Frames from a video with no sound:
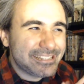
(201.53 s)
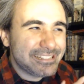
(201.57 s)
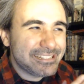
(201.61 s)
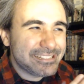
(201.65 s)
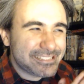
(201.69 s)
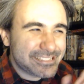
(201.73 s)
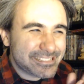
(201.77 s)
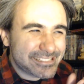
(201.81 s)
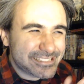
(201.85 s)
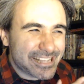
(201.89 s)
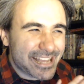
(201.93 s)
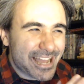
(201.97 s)

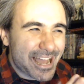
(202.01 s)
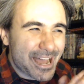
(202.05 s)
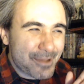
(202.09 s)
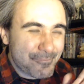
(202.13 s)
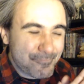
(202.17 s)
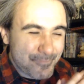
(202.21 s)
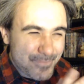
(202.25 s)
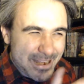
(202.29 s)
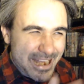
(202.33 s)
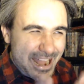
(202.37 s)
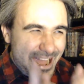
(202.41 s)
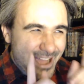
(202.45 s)

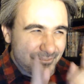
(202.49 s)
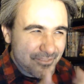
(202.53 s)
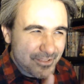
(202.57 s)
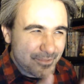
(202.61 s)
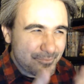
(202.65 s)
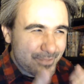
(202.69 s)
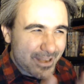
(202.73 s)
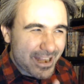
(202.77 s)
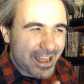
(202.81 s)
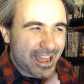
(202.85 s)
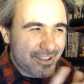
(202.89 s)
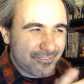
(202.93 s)
chissà,
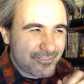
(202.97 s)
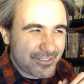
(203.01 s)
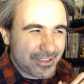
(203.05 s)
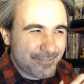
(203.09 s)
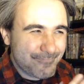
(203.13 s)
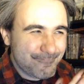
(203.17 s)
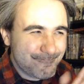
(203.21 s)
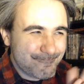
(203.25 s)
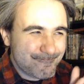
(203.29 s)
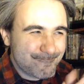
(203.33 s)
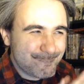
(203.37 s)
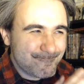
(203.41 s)
bravi,
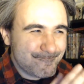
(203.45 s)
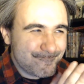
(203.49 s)
bravi.